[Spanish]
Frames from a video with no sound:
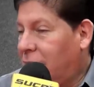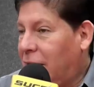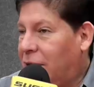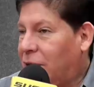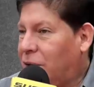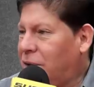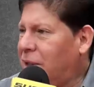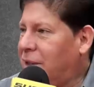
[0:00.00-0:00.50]

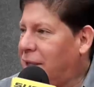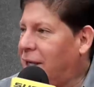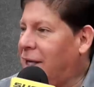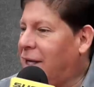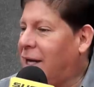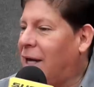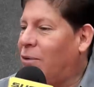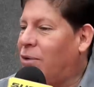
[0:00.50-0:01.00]
Entonces
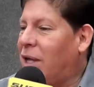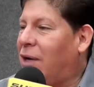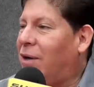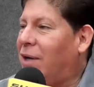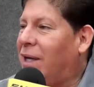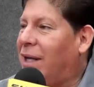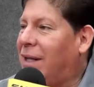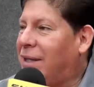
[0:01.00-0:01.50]
tienes que, una
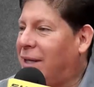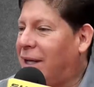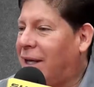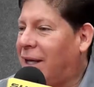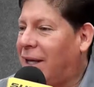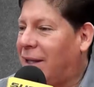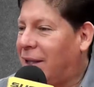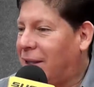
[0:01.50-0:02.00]
aerolínea
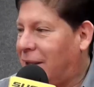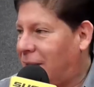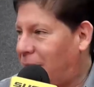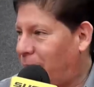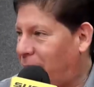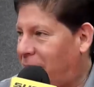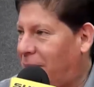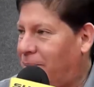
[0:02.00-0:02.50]
tiene que
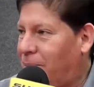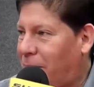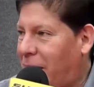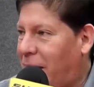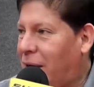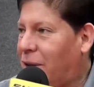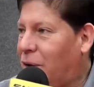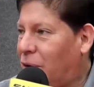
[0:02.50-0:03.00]
también
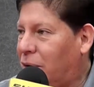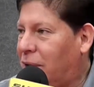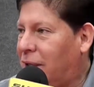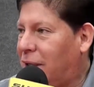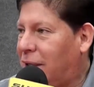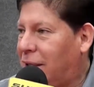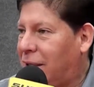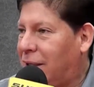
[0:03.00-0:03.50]
ver
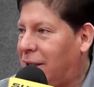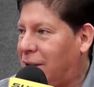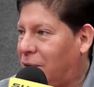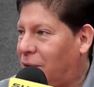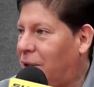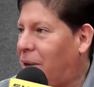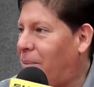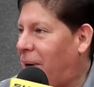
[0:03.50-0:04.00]
dónde,
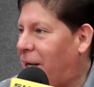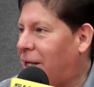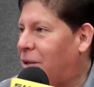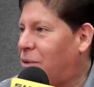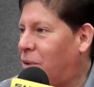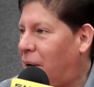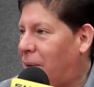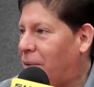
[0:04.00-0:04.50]
dónde
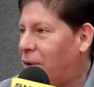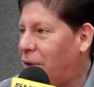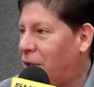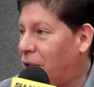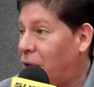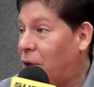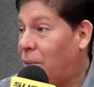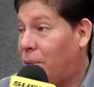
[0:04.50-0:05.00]
manda sus
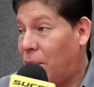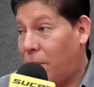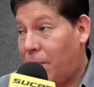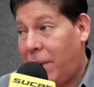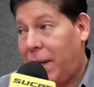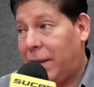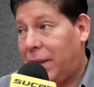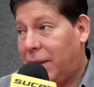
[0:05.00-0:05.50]
aviones y cómo los
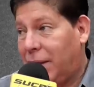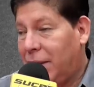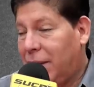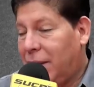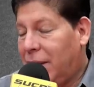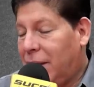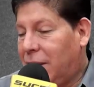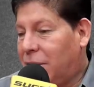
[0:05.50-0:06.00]
manda.
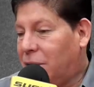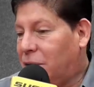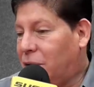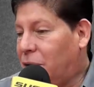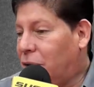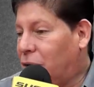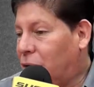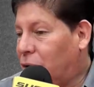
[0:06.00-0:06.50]

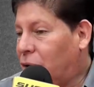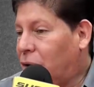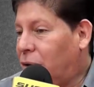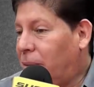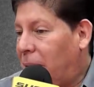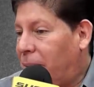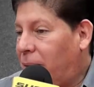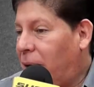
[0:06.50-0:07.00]
Entonces
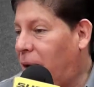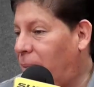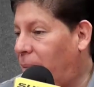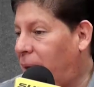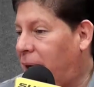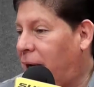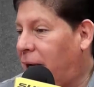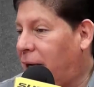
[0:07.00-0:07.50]
nosotros vamos a
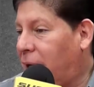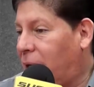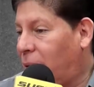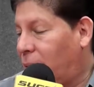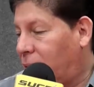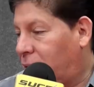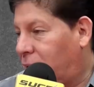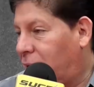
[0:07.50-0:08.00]
operar en
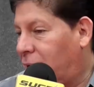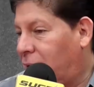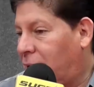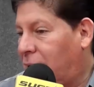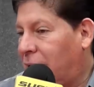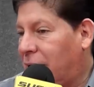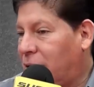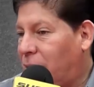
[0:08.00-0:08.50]
Ecuatoriana
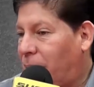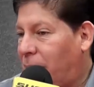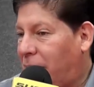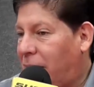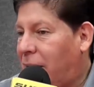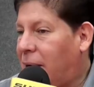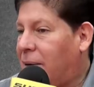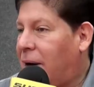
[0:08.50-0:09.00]
Airlines,
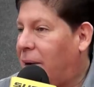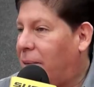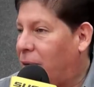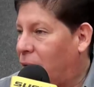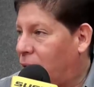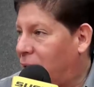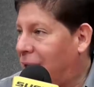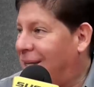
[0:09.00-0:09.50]
operar
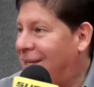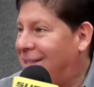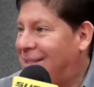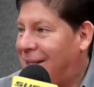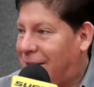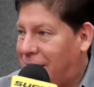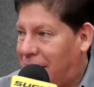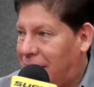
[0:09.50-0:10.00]
aviones de
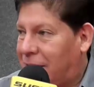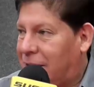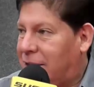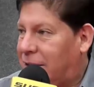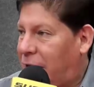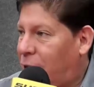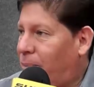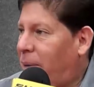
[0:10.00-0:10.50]

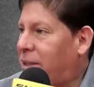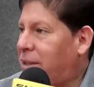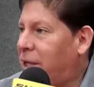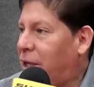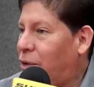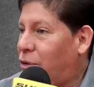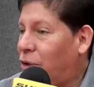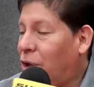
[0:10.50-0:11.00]
76
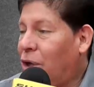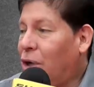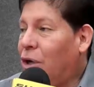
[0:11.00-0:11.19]
pasajeros,